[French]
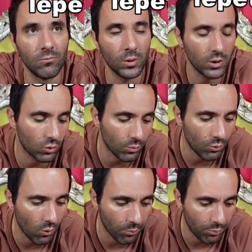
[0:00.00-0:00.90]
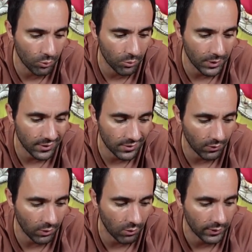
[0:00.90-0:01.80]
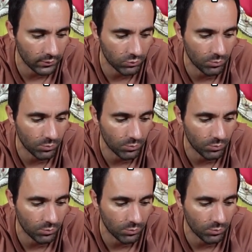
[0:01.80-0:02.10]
oui, debout on peut, mais c'est vrai qu'on va être,